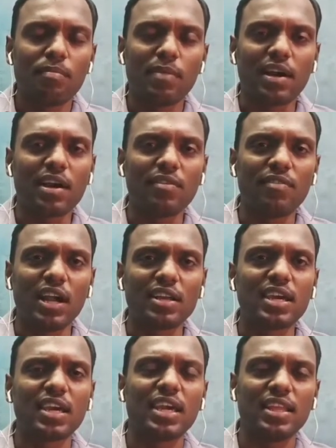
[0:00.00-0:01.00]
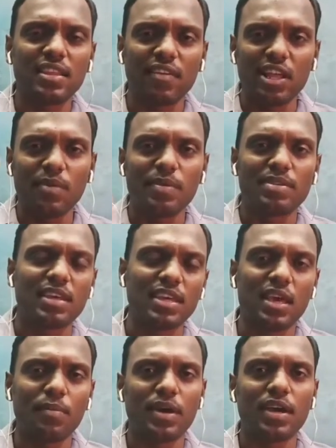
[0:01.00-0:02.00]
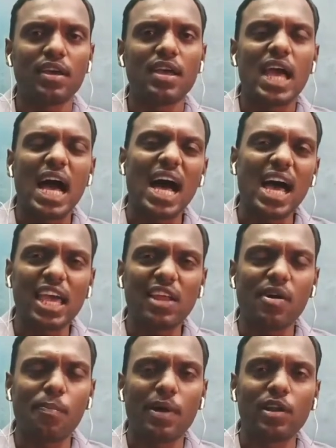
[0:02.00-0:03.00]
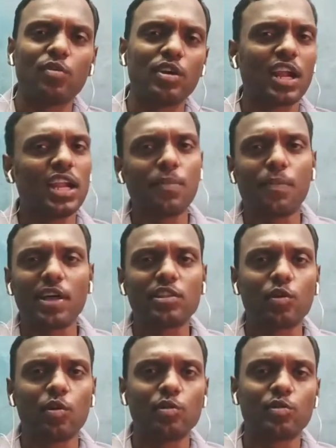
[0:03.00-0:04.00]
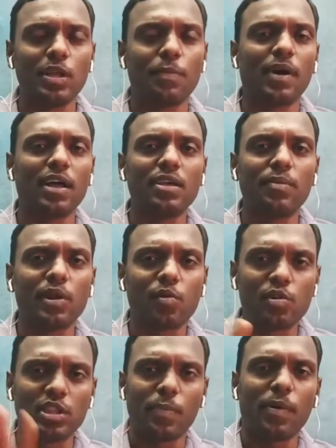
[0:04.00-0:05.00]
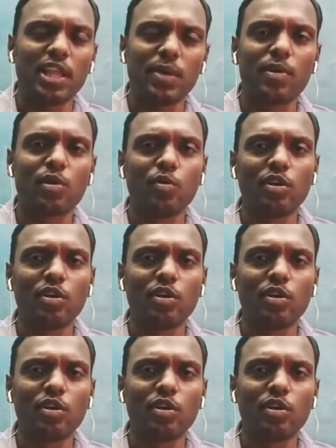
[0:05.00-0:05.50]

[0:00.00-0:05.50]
மக்கள் வாழ்க்கைக்கு எந்த வேலையுமே செய்யாமல் ஆயிரம் ரூபா பணம் கொடுக்குறா நீ பார்த்துக்கோன்னு சொல்லி பாதி பேர் கொடுத்து பாதி பேர்